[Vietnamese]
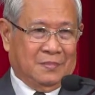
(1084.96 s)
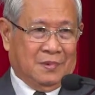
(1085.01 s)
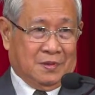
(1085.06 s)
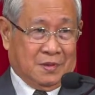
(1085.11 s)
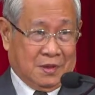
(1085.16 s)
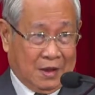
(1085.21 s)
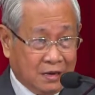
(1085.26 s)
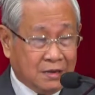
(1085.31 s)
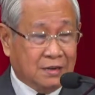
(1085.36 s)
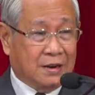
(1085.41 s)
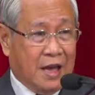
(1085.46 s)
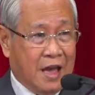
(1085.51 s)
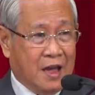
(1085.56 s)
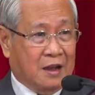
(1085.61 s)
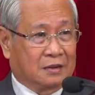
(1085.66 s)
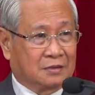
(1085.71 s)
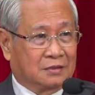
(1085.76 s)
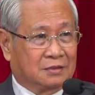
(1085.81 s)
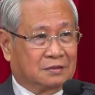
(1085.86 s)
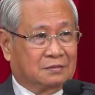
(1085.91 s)
Những chân
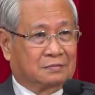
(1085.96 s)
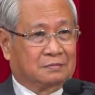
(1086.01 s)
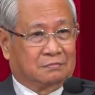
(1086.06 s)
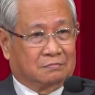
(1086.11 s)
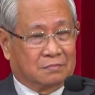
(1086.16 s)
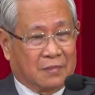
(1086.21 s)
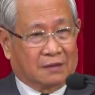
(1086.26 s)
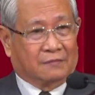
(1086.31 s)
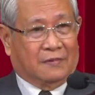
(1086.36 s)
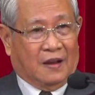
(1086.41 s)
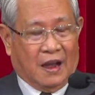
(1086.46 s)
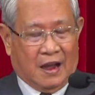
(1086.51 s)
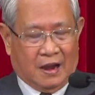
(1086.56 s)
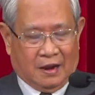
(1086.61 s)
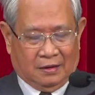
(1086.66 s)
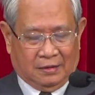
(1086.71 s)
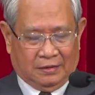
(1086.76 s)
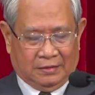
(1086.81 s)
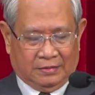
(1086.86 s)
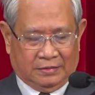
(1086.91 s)
đèn bằng
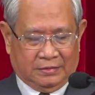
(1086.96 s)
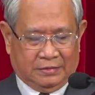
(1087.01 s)
vàng.